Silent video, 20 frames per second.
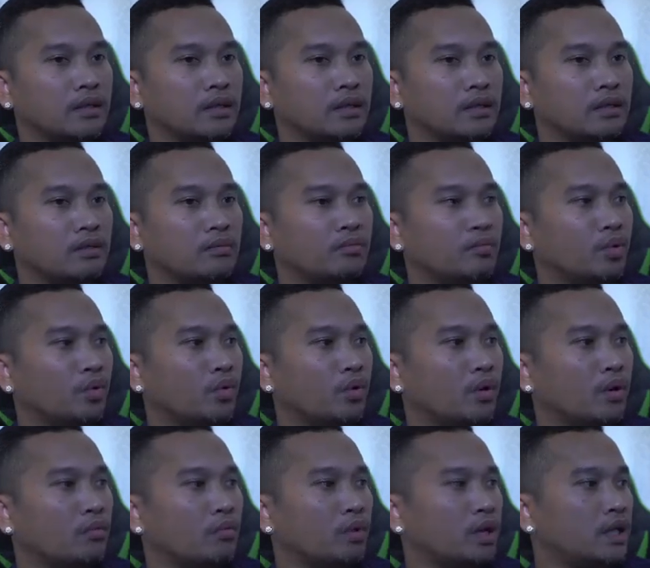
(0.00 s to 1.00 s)
dùm phù
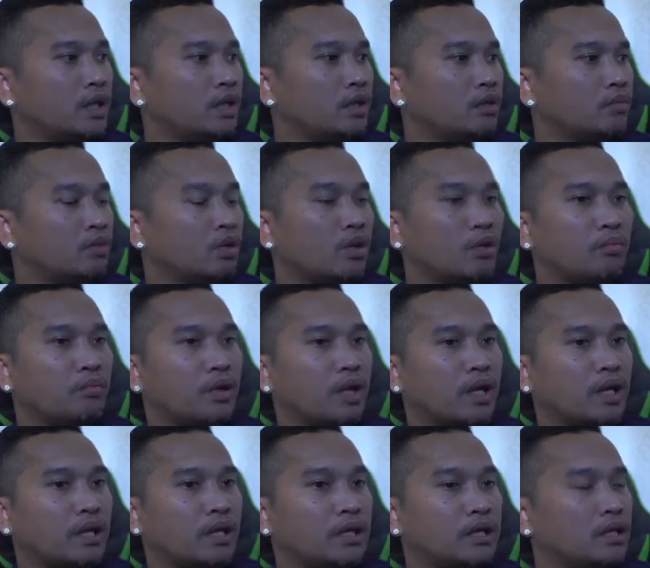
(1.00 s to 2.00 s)
hả vây đây nhóm thọ lọc
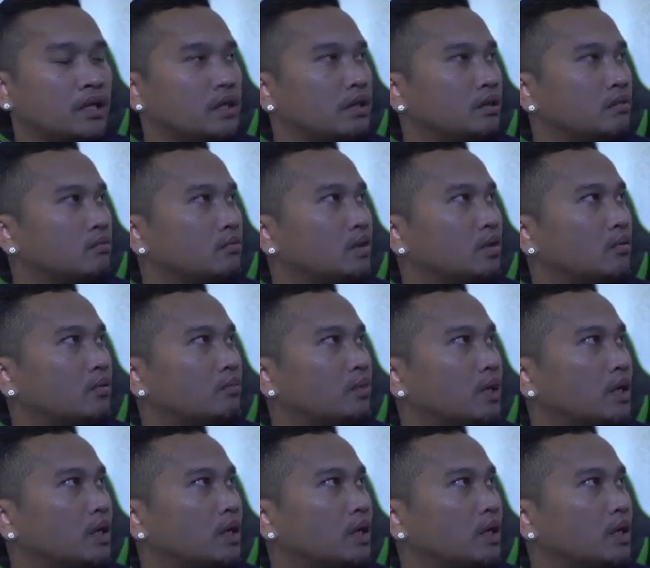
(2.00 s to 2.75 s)
phá nè nhóm thọ lọc phá